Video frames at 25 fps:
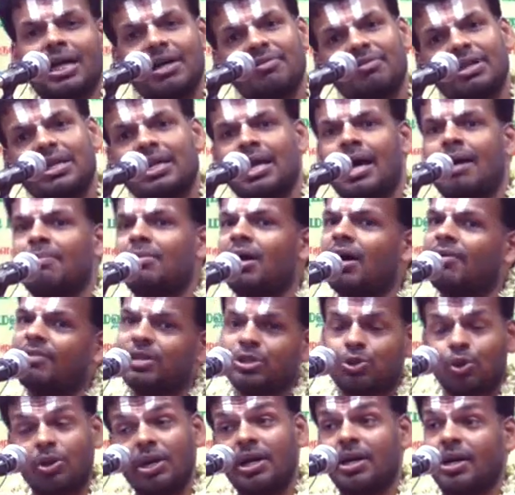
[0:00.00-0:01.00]
பகவன்
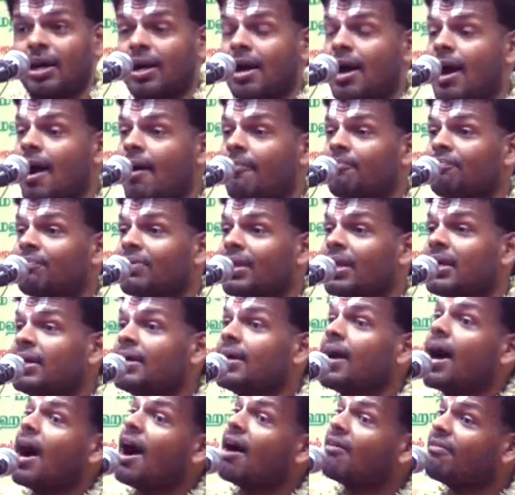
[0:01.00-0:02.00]
நாமாவை சொல்லிட்டு இருக்கான்
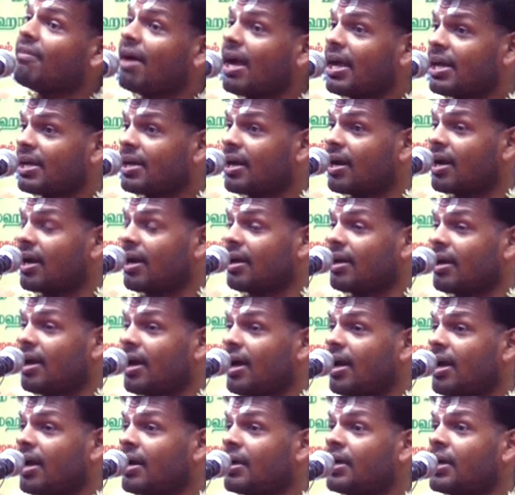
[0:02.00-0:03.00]
அவ
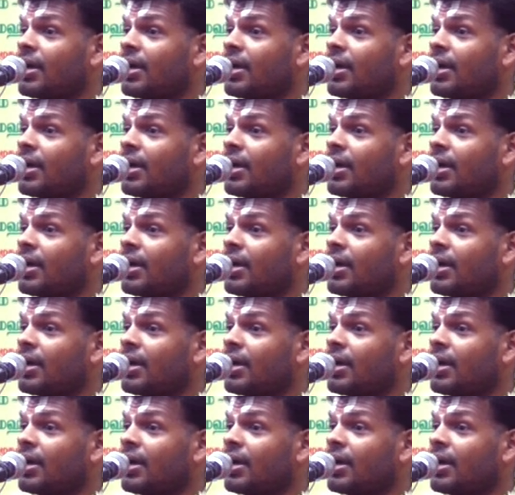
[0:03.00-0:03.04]
என்னடான்னா